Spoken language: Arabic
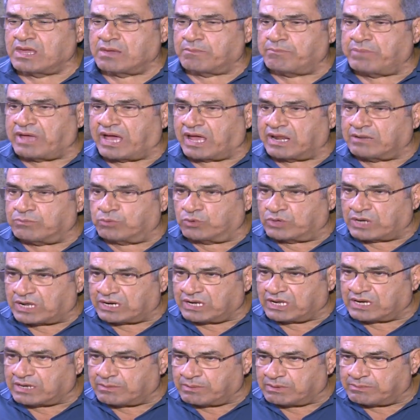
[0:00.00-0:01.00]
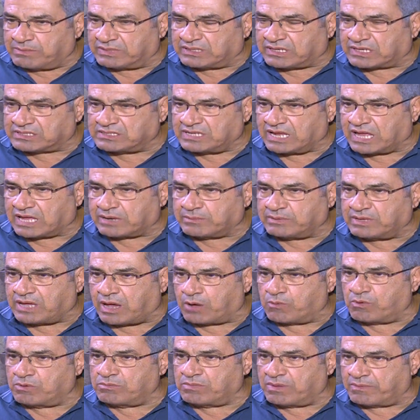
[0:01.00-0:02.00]
بيعلمونا نحن بالمدرسة الحربية
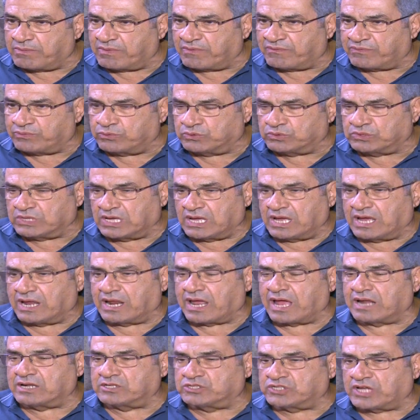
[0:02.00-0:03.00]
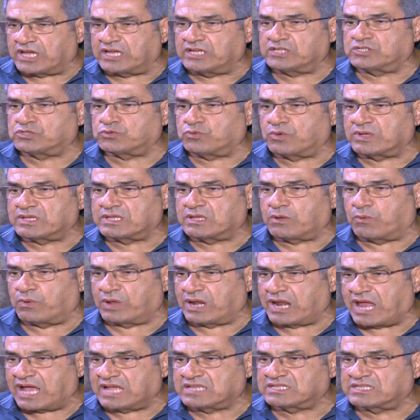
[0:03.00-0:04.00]
أول ما بنفوت الجيش
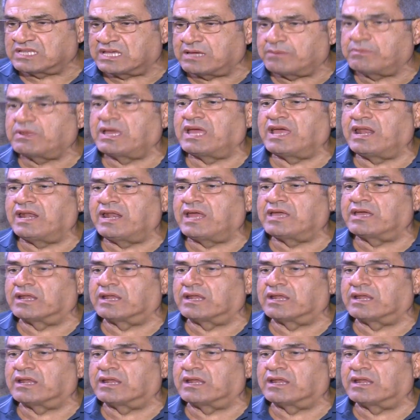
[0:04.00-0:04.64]
والأحزاب لا